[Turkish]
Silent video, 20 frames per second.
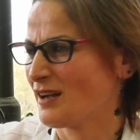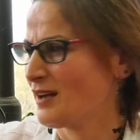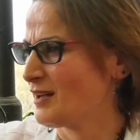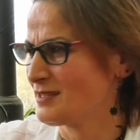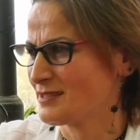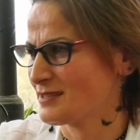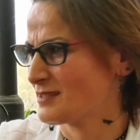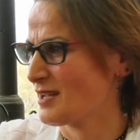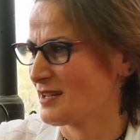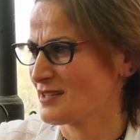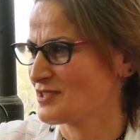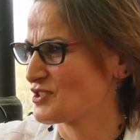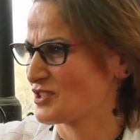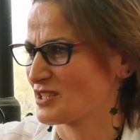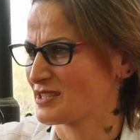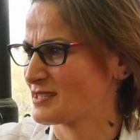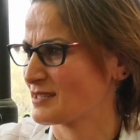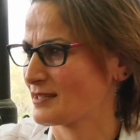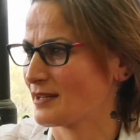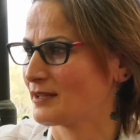asla hiç
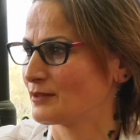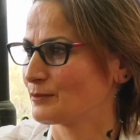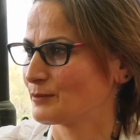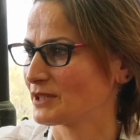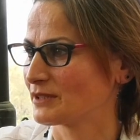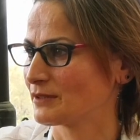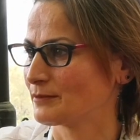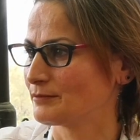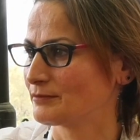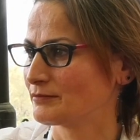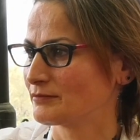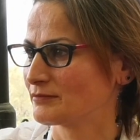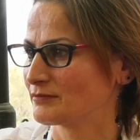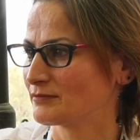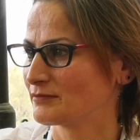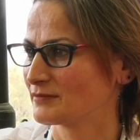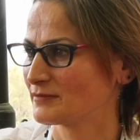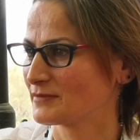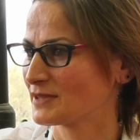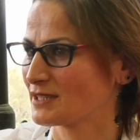kıskanmadım
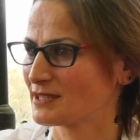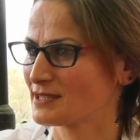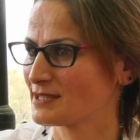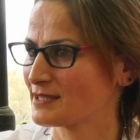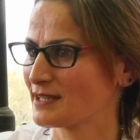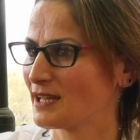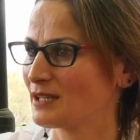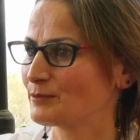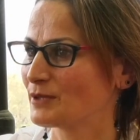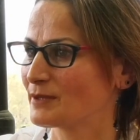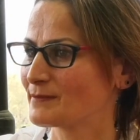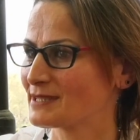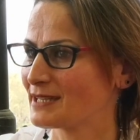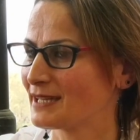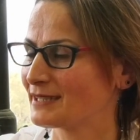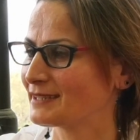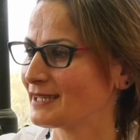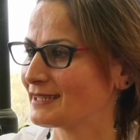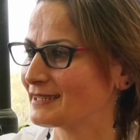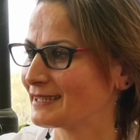kıskanmam
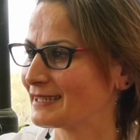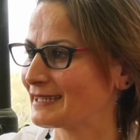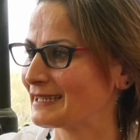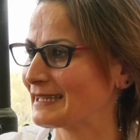zaten.